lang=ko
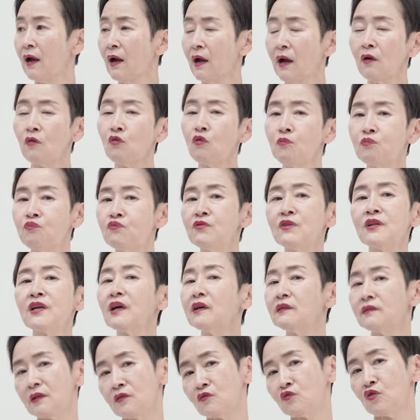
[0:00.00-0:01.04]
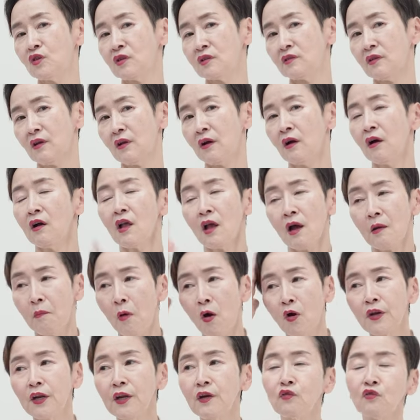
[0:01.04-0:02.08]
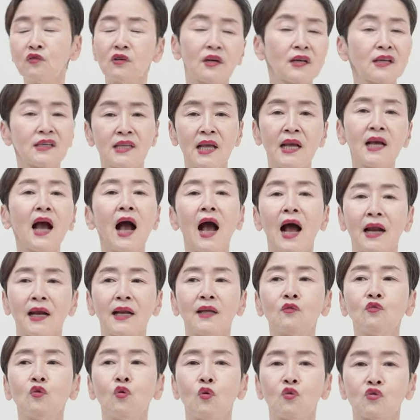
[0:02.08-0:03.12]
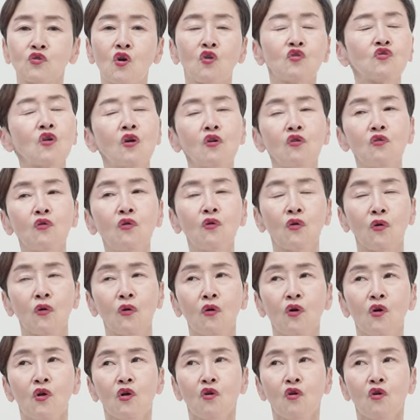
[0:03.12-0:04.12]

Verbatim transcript: 하고 분리가 될 수 있어요. 머리로 그렇게 생각 안 해도 저절로